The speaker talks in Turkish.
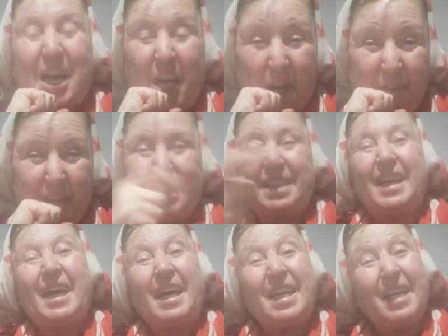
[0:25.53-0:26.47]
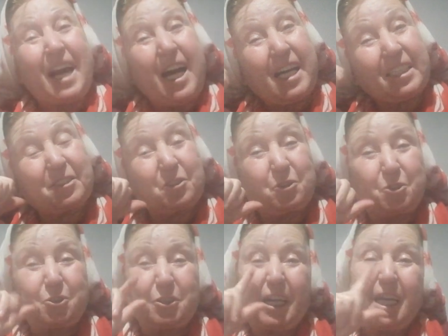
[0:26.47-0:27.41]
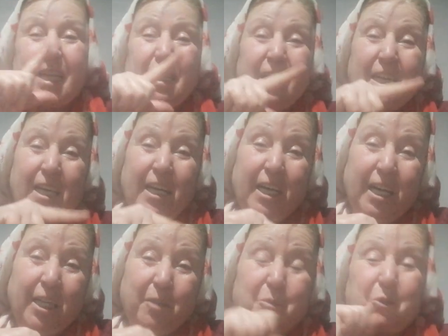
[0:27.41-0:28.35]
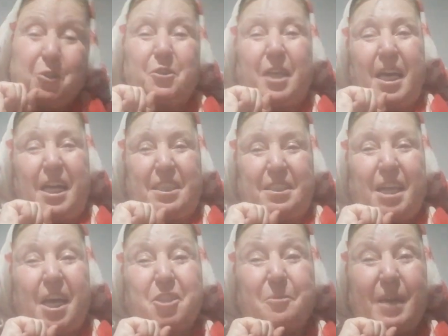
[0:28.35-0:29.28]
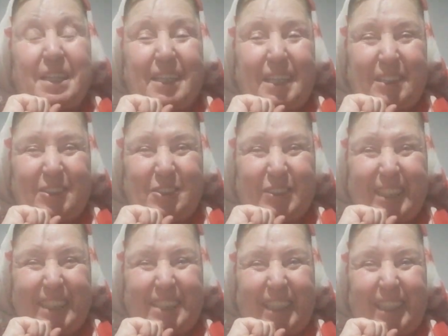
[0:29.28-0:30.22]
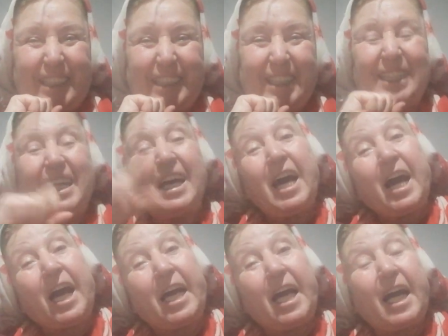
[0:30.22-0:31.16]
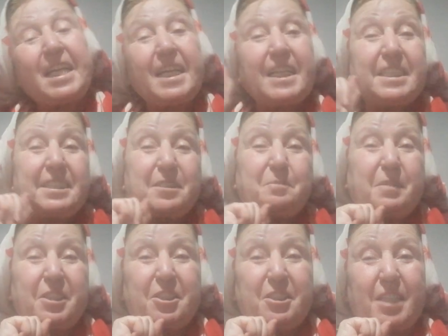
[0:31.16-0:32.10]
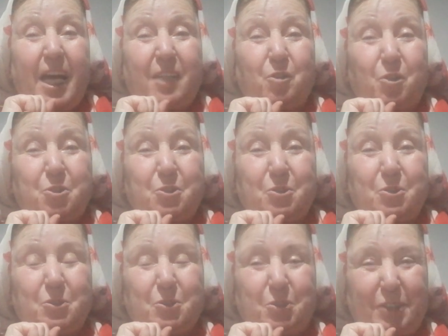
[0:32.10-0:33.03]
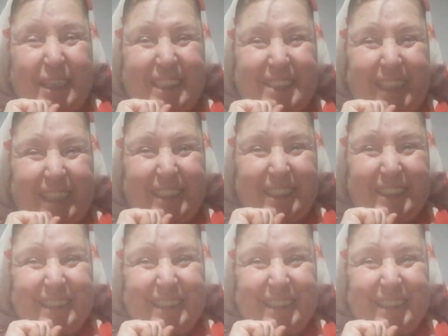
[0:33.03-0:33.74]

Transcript: Evet, yarını düşünerek bugünü es geçmediğiniz sürece hayallerinizin peşinden koştuğunuz sürece,